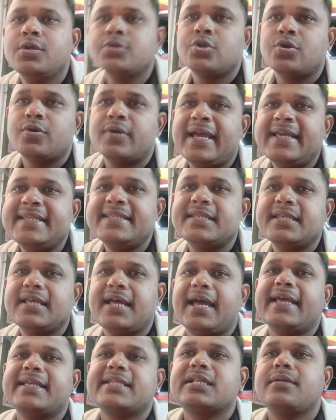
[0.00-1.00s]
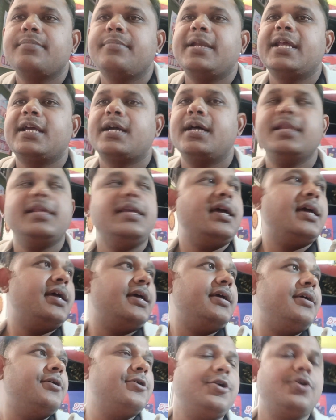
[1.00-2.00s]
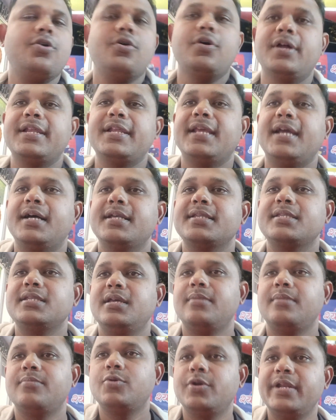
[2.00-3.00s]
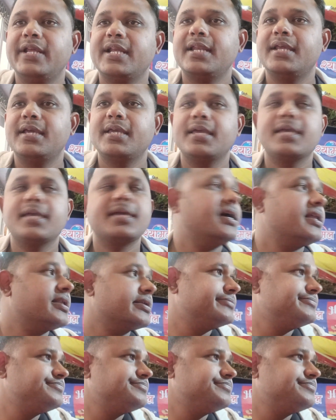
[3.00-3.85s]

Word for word: सो so गाइस आइसक्रीम मैंने खा लिया है और यहाँ से हम लोग निकलेंगे घर